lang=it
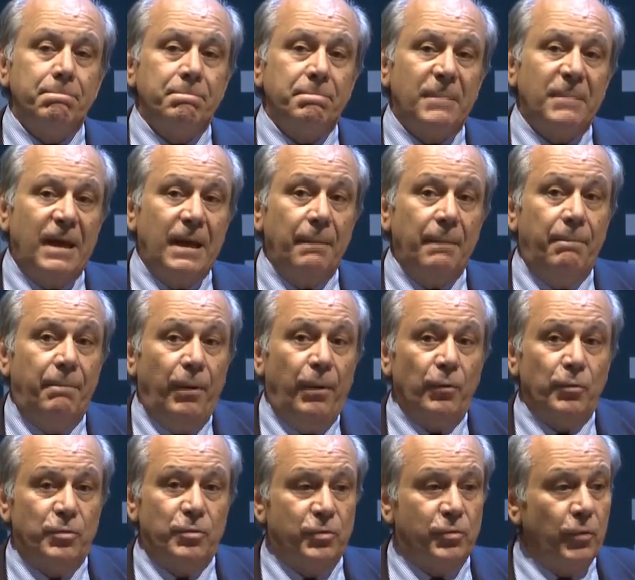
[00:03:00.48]
che è
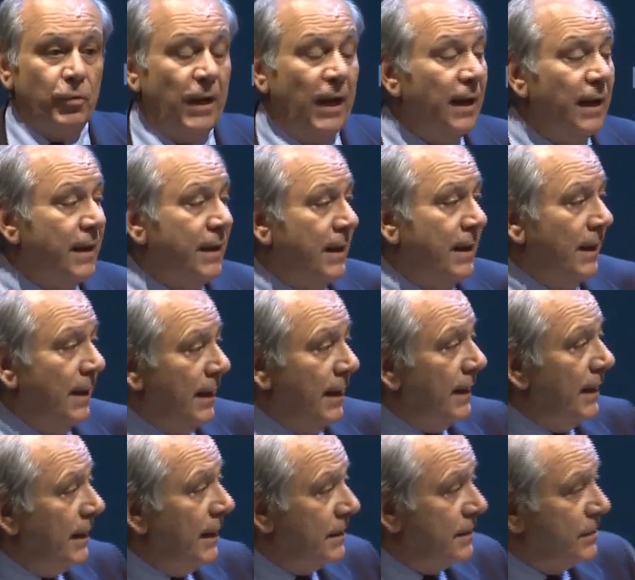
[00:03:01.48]
posto e anche la
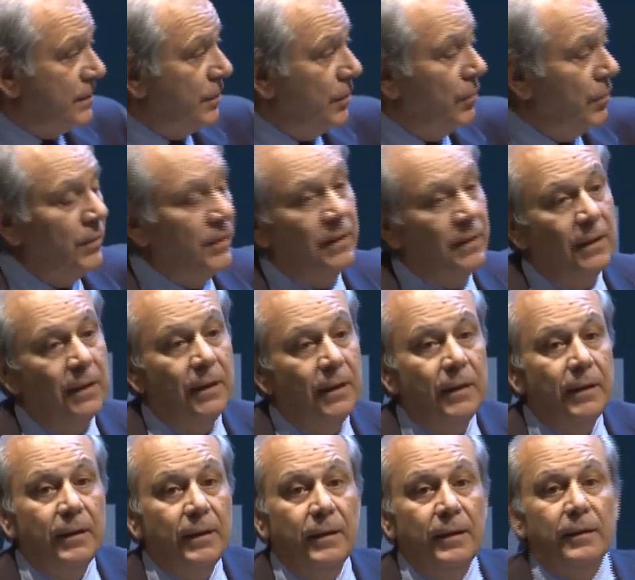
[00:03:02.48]
relazione
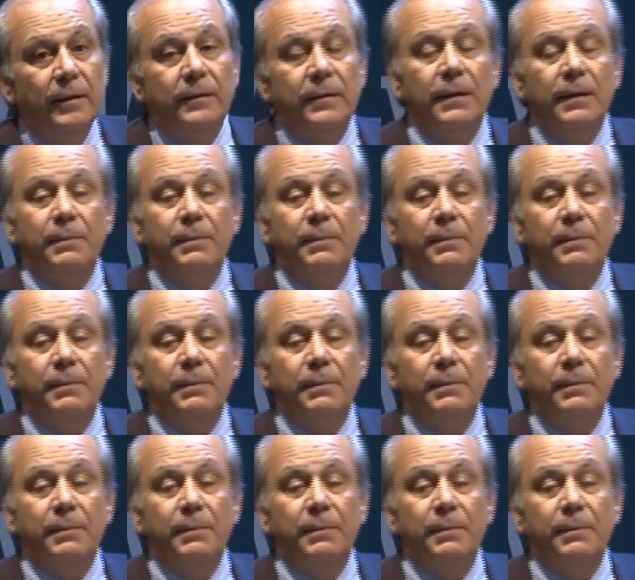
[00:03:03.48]
del